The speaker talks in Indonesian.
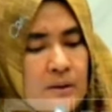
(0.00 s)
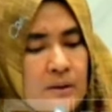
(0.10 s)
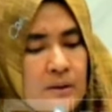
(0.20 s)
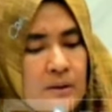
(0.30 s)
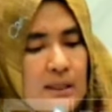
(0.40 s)

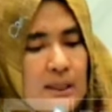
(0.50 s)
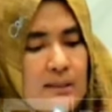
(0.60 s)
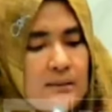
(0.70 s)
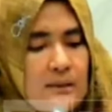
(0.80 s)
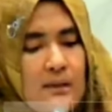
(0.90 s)
mendapatkan
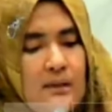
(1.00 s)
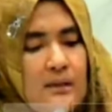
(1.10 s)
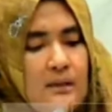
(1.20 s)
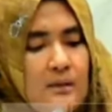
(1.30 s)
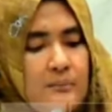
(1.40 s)

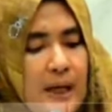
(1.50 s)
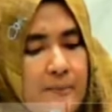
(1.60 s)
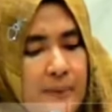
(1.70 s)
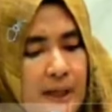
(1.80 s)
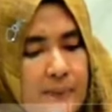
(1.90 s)
uh, eh,
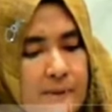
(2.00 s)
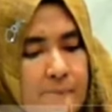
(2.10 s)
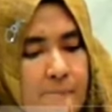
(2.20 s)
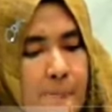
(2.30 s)
BMN.